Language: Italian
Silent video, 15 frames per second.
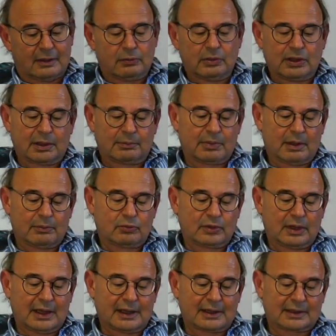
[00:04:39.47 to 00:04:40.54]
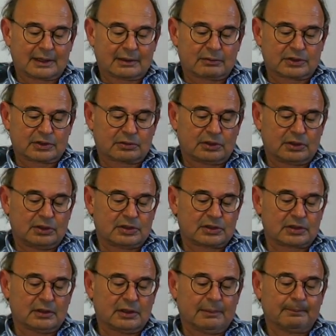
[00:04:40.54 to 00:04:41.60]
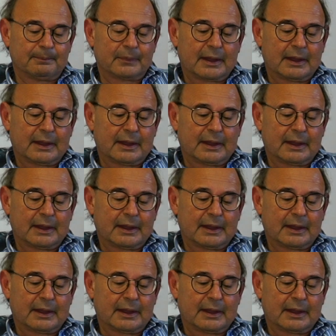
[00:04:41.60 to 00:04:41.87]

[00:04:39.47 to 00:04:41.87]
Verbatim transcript: Qui ne abbiamo un'altra, questa è un'edizione